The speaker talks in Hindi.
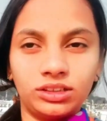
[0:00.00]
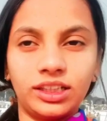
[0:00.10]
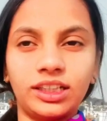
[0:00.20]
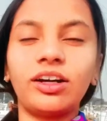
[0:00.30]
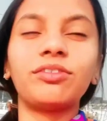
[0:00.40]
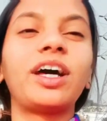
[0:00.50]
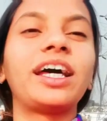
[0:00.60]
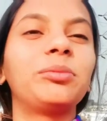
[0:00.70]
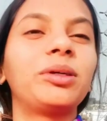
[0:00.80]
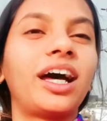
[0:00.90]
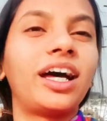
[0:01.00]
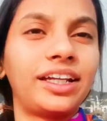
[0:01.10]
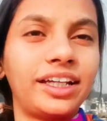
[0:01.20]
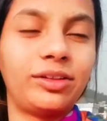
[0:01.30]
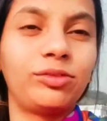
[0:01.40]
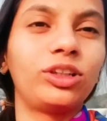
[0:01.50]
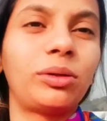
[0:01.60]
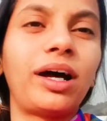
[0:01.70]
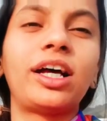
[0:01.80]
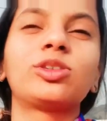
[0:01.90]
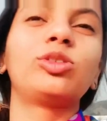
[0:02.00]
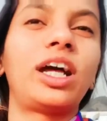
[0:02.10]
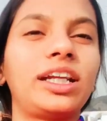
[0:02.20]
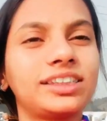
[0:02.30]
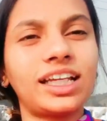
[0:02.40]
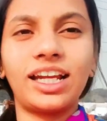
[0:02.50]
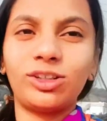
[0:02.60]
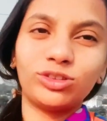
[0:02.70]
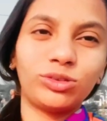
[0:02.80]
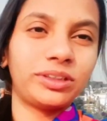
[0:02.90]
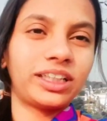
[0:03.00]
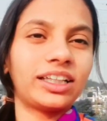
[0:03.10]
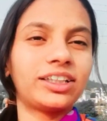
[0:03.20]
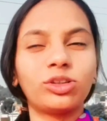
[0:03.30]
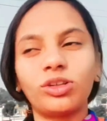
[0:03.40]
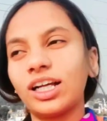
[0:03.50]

कि अफतारी बना रहे हैं वो नमाज़ कुरान का सारा कुछ वो बताते तो